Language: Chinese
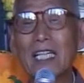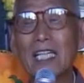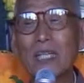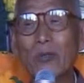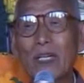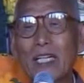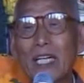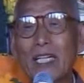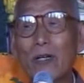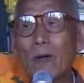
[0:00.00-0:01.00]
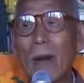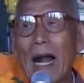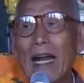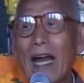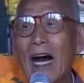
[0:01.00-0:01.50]
你吃众生肉
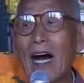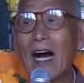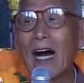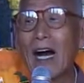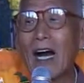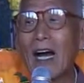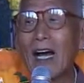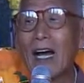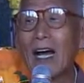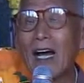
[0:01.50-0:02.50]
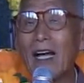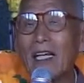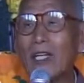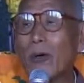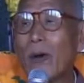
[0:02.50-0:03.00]
八两，
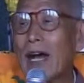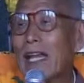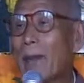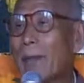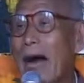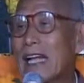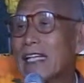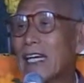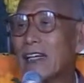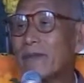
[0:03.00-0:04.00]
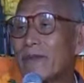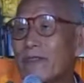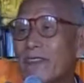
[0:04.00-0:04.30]
你就还他半斤。